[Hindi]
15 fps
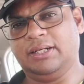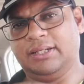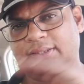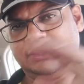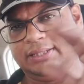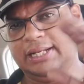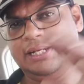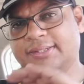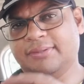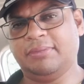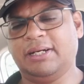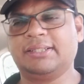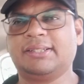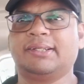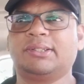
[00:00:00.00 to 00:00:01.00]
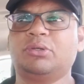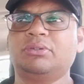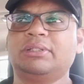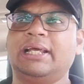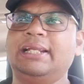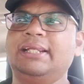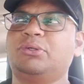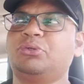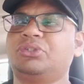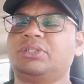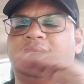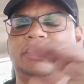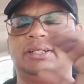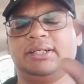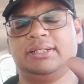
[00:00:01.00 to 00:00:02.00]
दिल्ली से बात करता हूँ दिल्ली टू
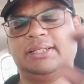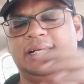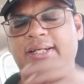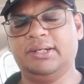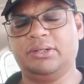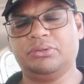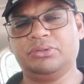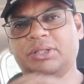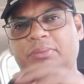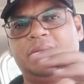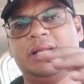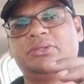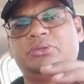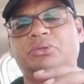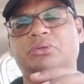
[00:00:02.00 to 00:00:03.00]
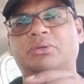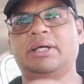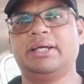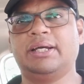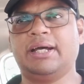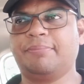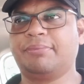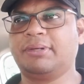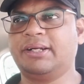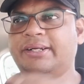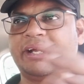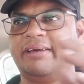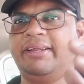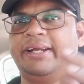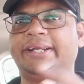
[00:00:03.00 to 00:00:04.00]
चंड दिल्ली टू शिमला जो है आपका
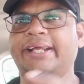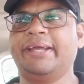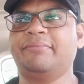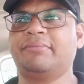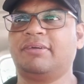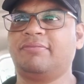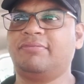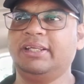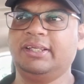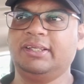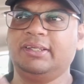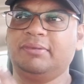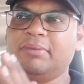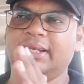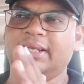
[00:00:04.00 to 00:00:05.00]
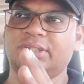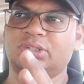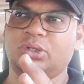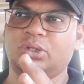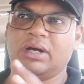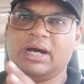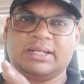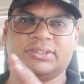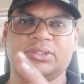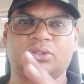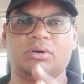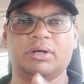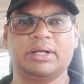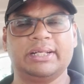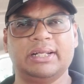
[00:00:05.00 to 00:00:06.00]
ट्रैवलिंग टाइम रफली मान के चलो से
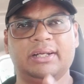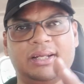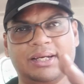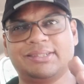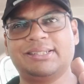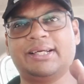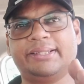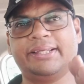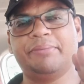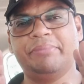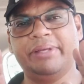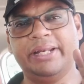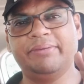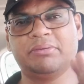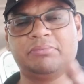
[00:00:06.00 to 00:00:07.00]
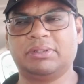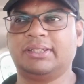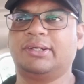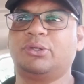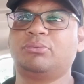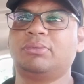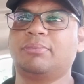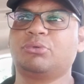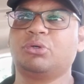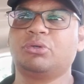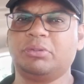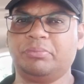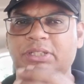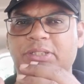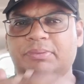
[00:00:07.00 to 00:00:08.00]
नौ घंटे लग जाते हैं मिनिमम बता रहा हूँ मैं आपको
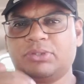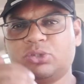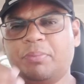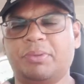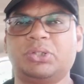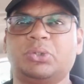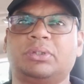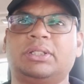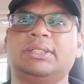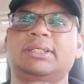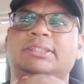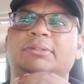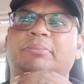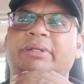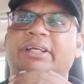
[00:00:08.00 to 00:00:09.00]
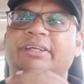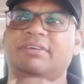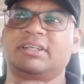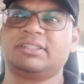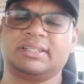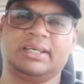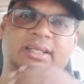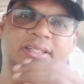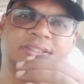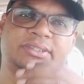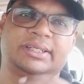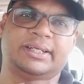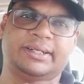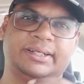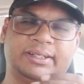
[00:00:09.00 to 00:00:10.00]
कि बीच में स्टॉपेज होते हैं जैसे ब्रेकफास्ट है
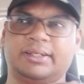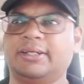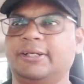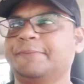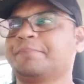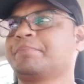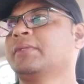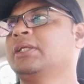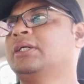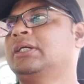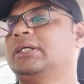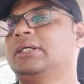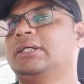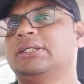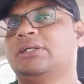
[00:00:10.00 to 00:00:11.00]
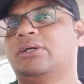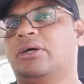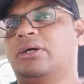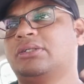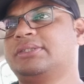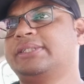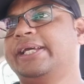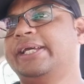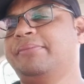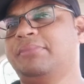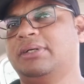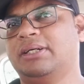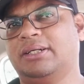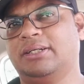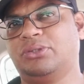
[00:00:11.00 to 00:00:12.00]
लंच है डिनर है और सेम
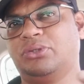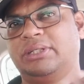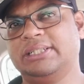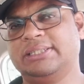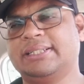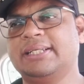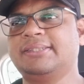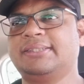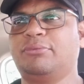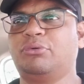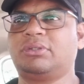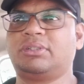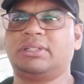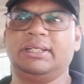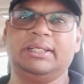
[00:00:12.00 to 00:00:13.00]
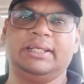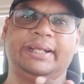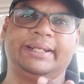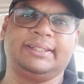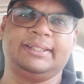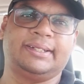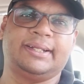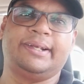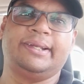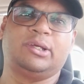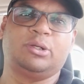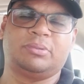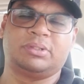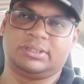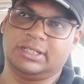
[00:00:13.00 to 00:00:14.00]
जो डिस्टेंस है वो थ्री एटी थ्री नाइन्टी
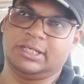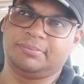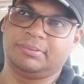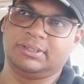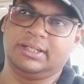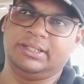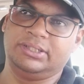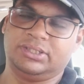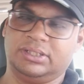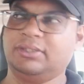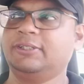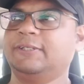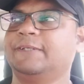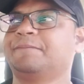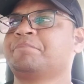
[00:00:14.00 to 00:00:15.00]
किलोमीटर के आसपास गाड़ी चलती है